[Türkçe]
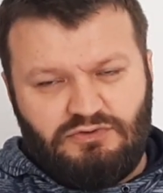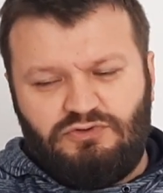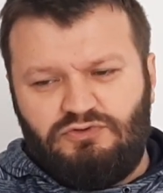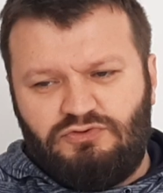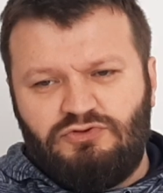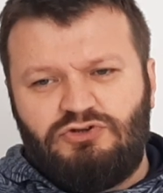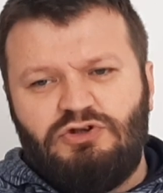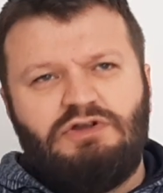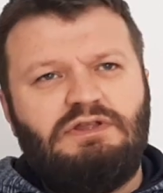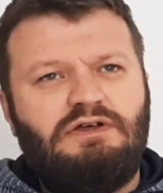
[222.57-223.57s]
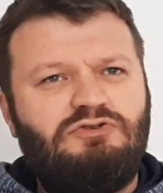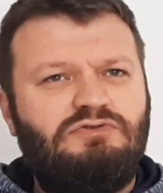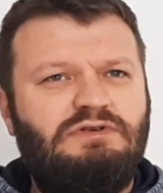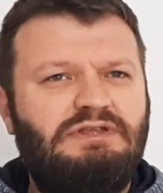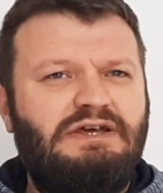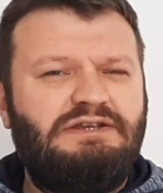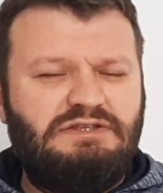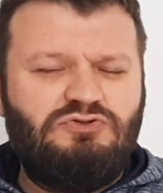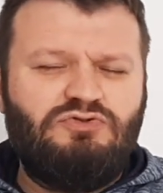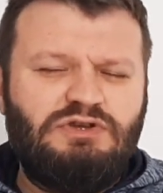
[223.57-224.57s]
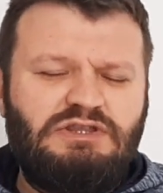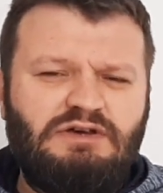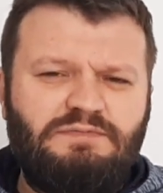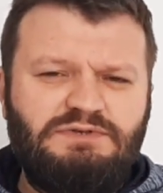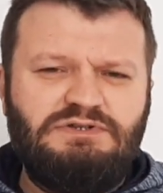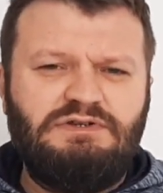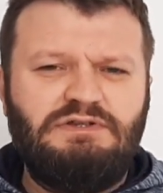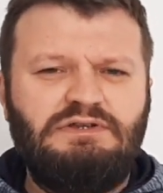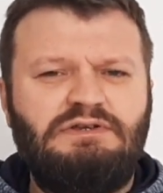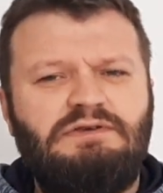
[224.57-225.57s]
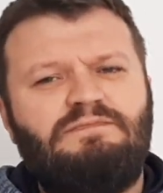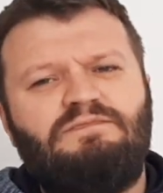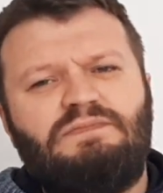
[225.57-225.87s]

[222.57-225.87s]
koyuyoruz. Daha sonra diğer işte soru kitapçığını